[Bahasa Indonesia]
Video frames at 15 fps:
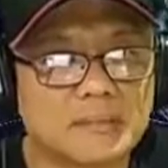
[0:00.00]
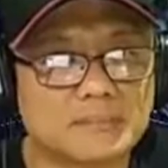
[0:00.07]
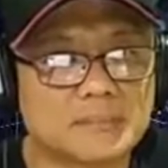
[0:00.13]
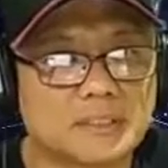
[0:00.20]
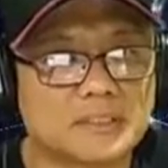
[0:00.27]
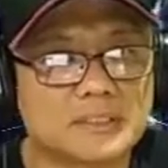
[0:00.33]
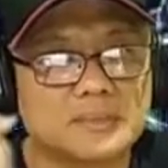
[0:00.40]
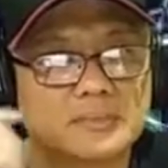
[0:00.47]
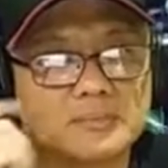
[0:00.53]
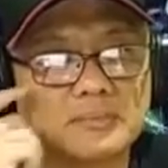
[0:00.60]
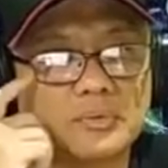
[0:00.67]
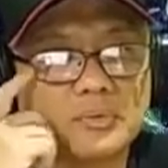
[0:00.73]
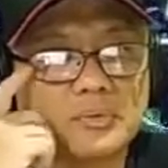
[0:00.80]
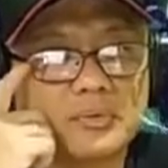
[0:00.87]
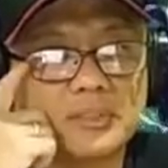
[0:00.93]
rahim
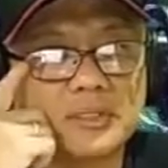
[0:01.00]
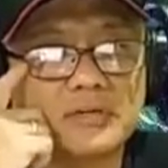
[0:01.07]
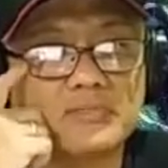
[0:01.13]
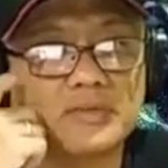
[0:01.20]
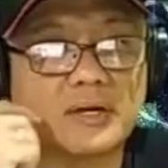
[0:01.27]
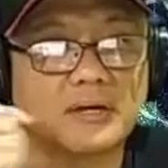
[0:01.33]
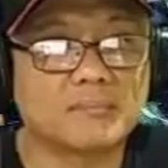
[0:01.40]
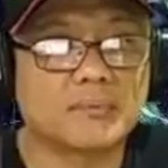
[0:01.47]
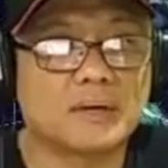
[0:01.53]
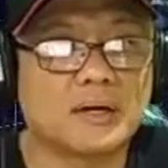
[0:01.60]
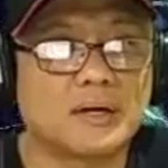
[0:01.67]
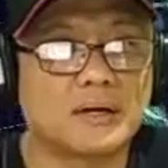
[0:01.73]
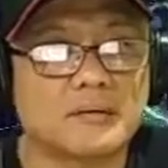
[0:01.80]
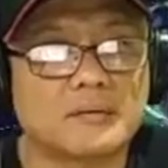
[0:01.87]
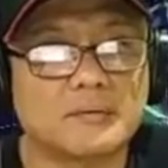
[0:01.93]
tersebut.
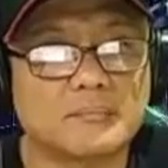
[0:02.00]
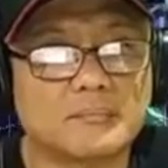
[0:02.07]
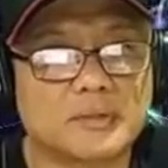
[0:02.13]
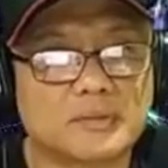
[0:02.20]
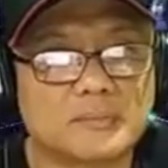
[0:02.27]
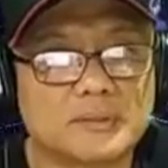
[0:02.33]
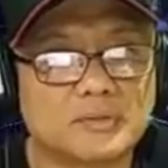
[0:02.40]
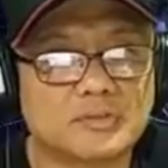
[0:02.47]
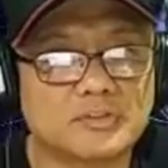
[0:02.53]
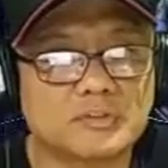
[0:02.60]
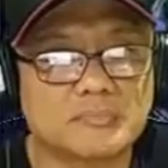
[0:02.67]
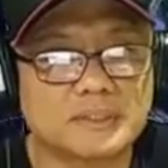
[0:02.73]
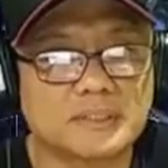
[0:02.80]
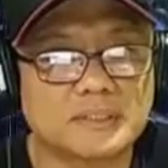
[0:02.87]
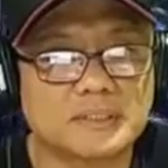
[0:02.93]
Diafragma berbentuk
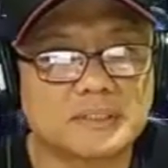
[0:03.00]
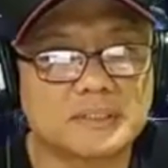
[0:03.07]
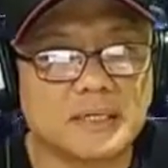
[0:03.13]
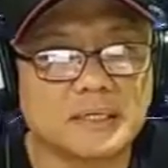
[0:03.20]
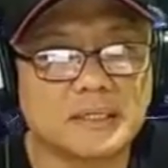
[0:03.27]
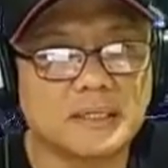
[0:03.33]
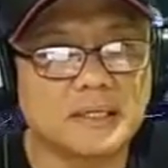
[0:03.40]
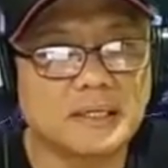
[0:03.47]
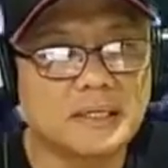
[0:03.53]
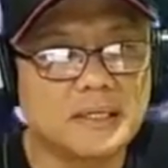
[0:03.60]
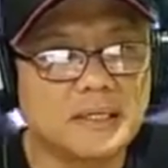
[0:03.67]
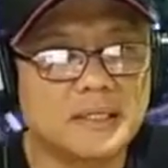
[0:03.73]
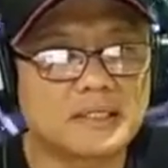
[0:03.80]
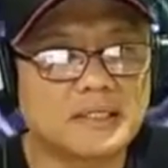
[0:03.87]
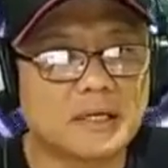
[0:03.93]
seperti cangkir,
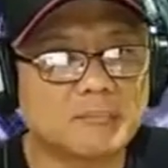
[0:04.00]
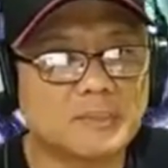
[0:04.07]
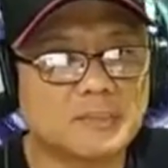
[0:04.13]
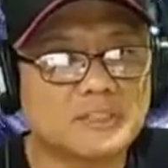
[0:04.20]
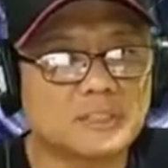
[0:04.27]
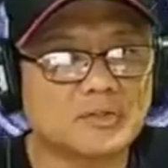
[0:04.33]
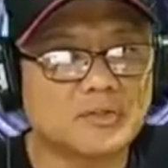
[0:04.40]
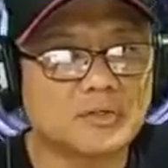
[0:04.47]
tapi